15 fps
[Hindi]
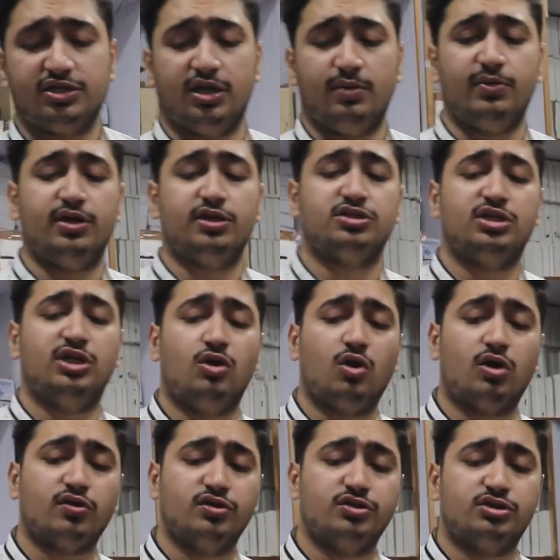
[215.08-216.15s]
स्टील में अच्छी
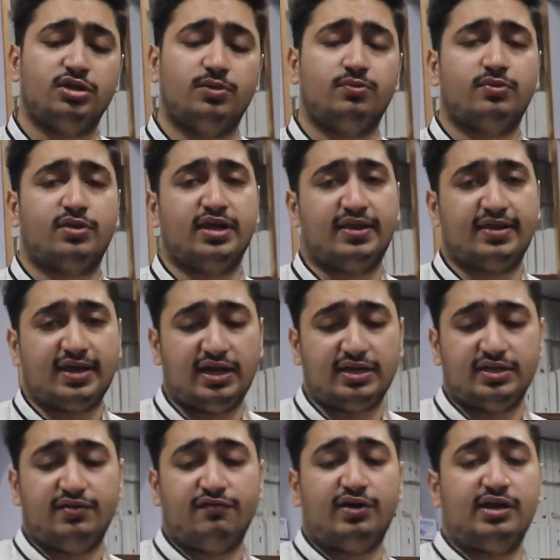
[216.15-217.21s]
लॉक सिस्टम के
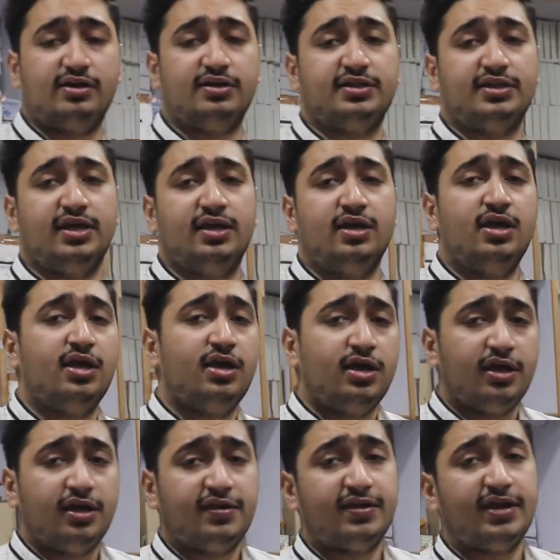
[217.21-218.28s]
साथ ये वाल रहता
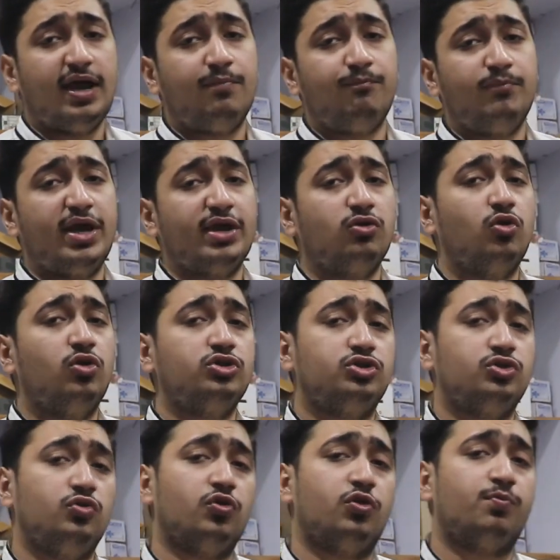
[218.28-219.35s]
है इससे आप मैंगो
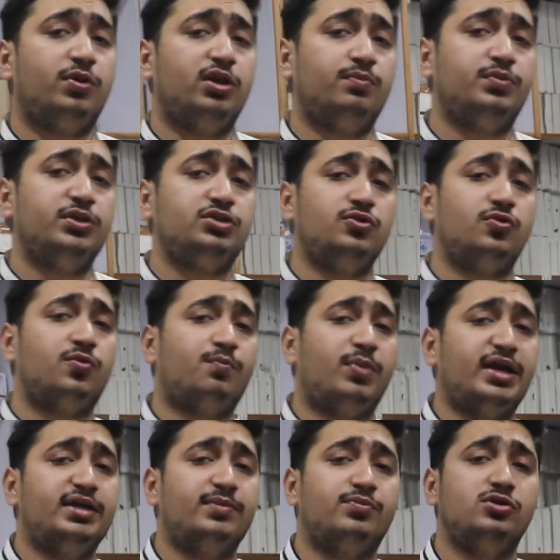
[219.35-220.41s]
जूस पल्पी जूस
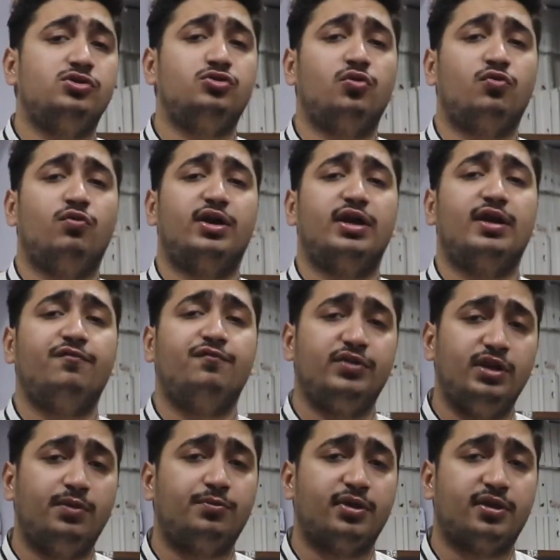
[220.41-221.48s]
पाइनएपल जूस वगैरह
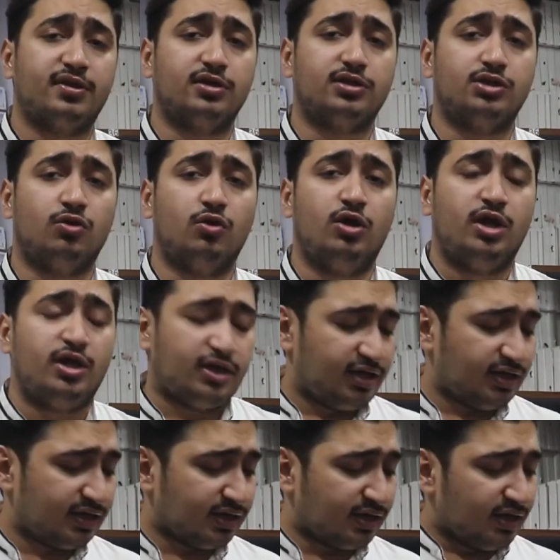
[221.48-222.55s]
फिलअप कर सकते सकते हो
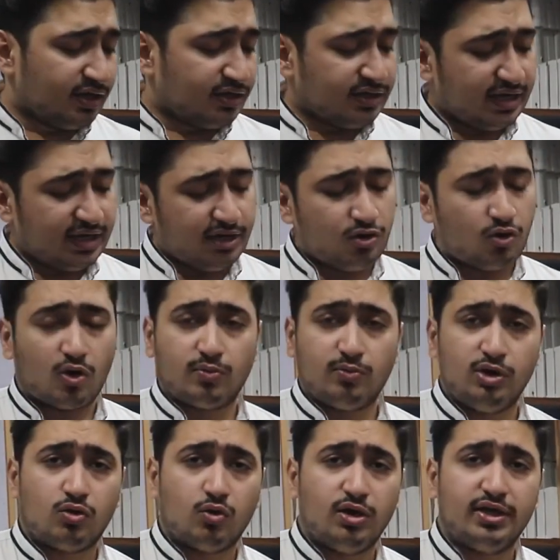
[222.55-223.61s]
ठीक है ये
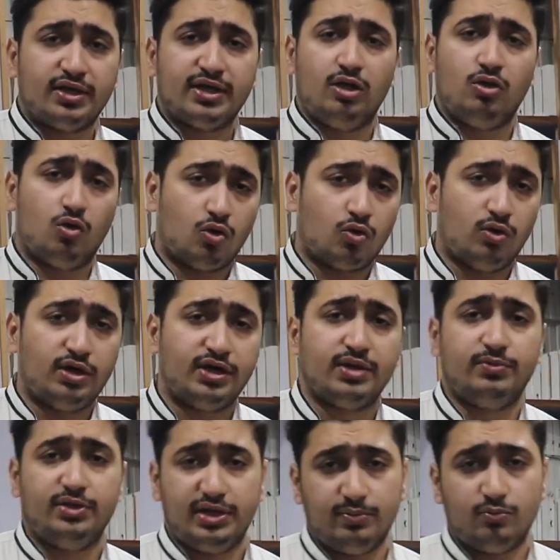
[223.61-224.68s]
नॉर्मल क्वालिटी है लो क्वालिटी
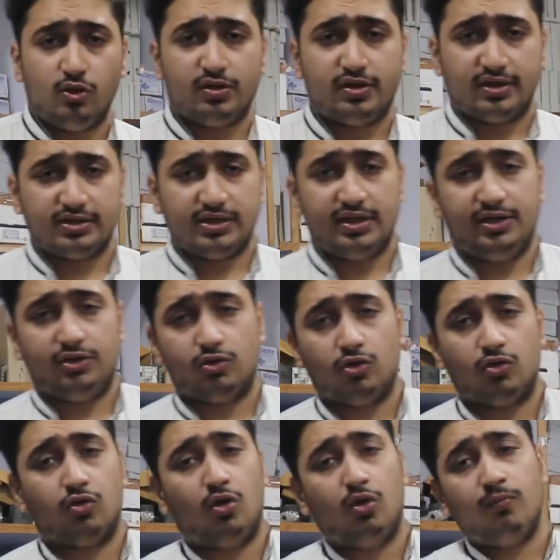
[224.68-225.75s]
भी नहीं बोल सकते
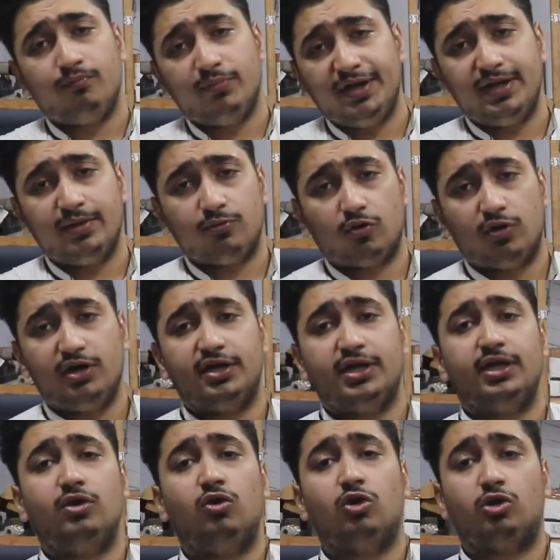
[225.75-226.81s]
लिंकरो को मीडियम
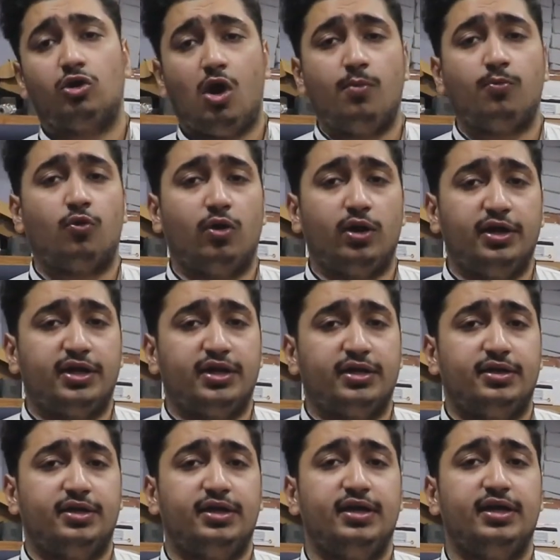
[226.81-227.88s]
क्वालिटी और टॉप क्वालिटी
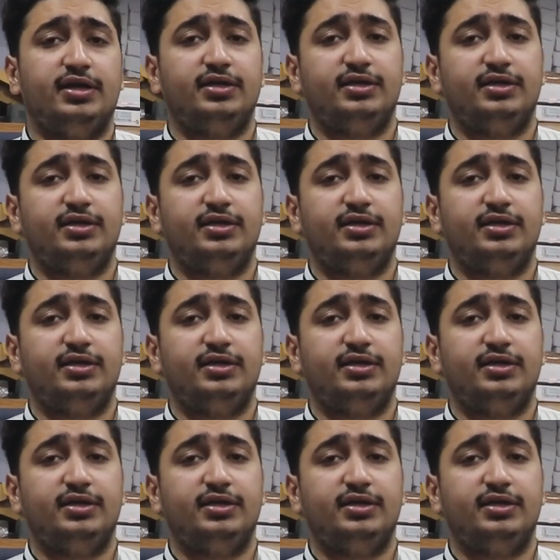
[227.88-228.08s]
ठीक है